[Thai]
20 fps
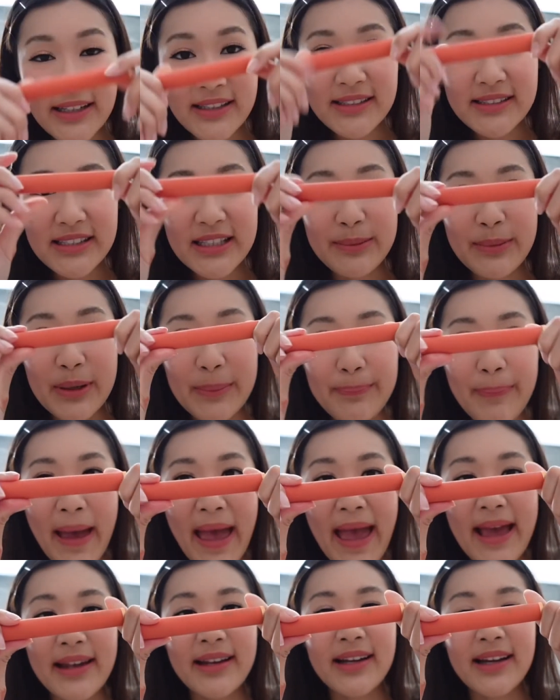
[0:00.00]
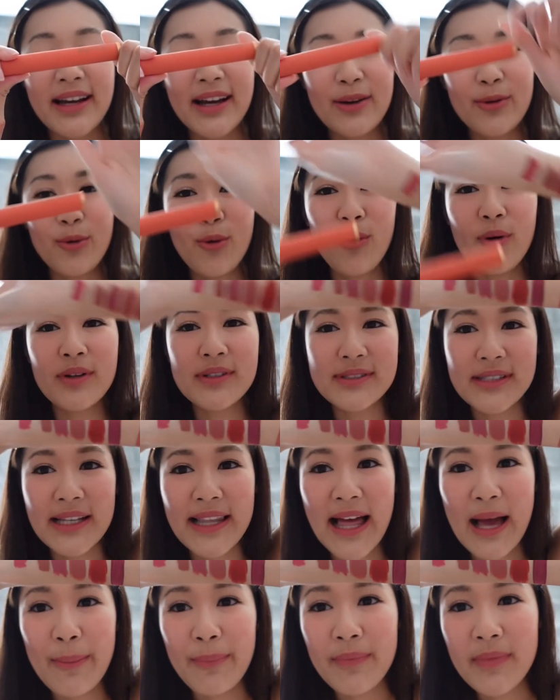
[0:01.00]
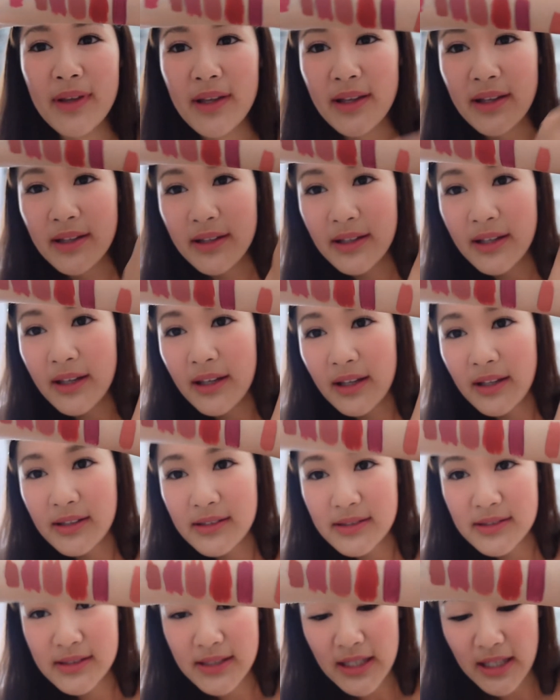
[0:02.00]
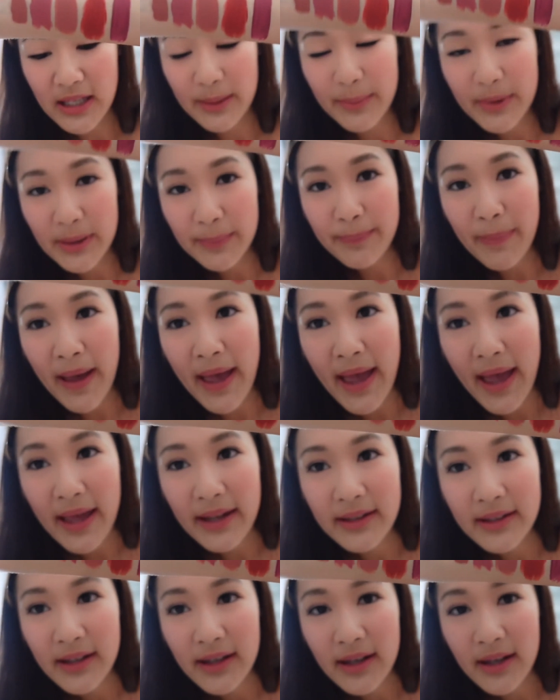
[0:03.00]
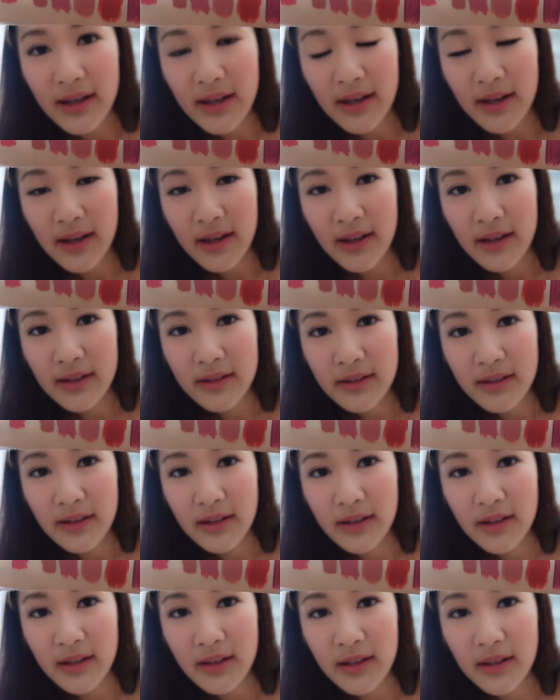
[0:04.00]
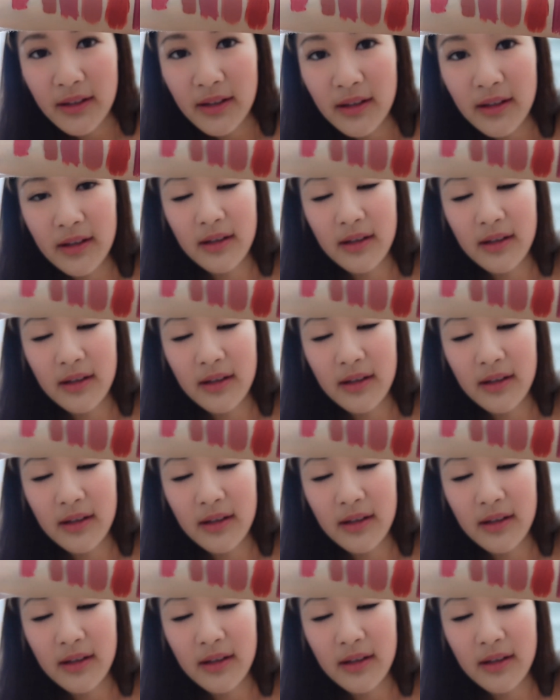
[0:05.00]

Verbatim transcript: คือสีเบอร์แปดนะคะทุกคน สลับ นี่ สีเบอร์แปดนะคะ นี่